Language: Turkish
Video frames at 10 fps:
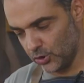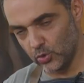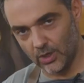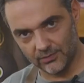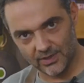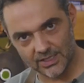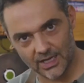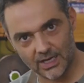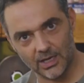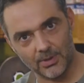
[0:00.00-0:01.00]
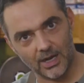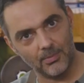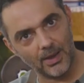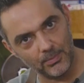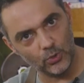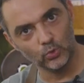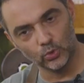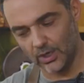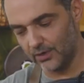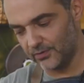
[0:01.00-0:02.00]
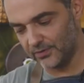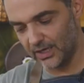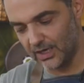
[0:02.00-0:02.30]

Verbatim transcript: soğan vesaireyle beraber bir unu da hafiften